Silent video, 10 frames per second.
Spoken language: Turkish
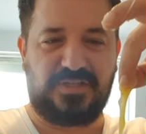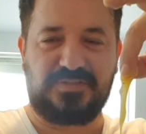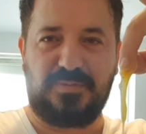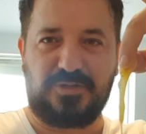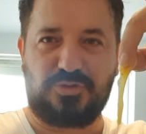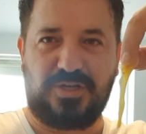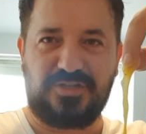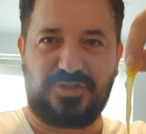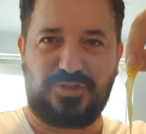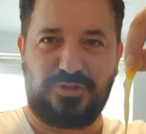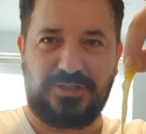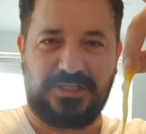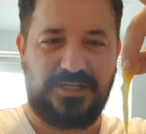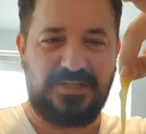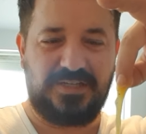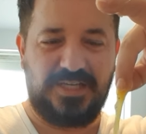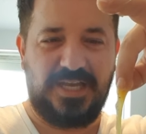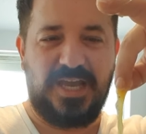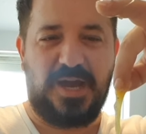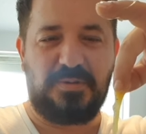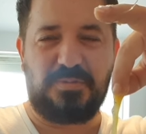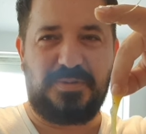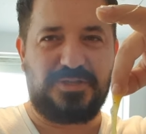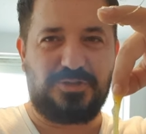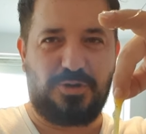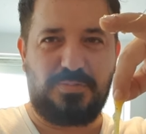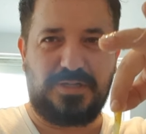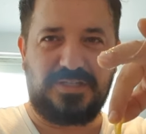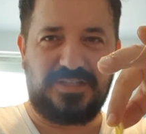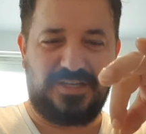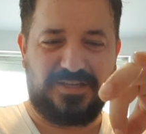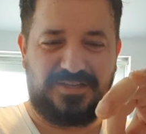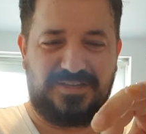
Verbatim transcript: Aslında bak şu kadar çıkıyor yine. Ama bu bence normalde de